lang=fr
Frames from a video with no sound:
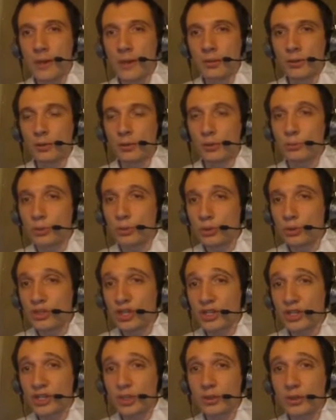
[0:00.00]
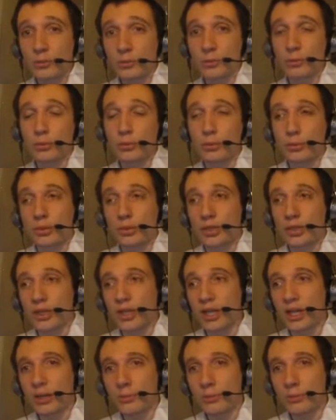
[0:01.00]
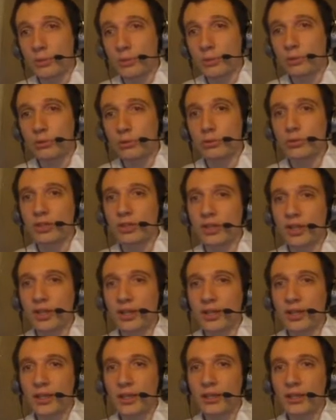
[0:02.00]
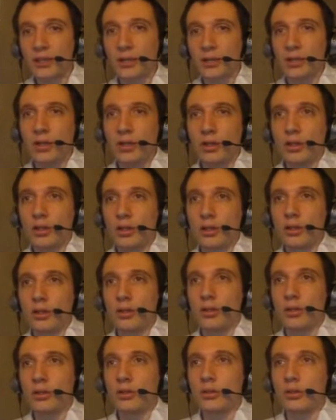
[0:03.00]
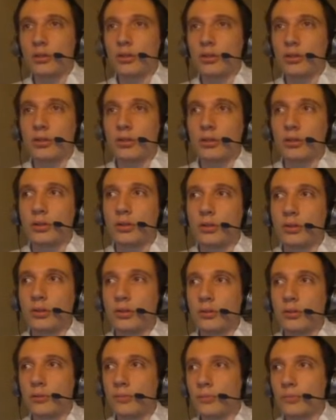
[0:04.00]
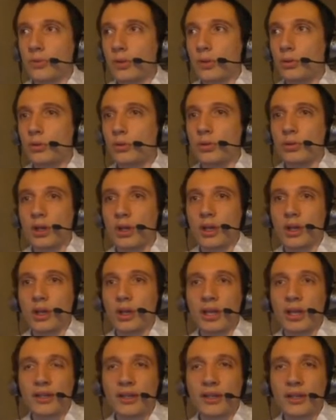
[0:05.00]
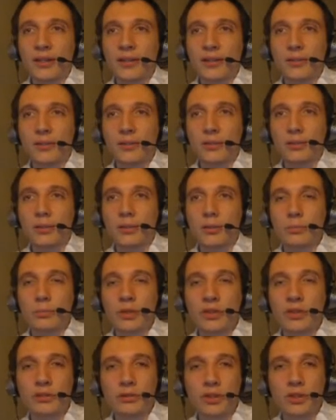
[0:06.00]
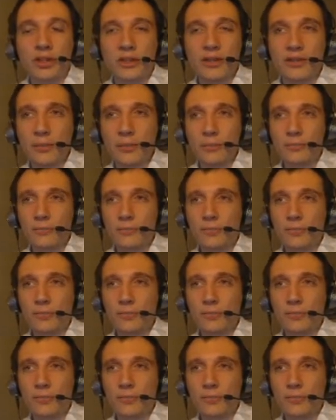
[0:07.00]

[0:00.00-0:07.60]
Donc pour chacun, on peut également se créer euh, une adresse euh, personnalisée,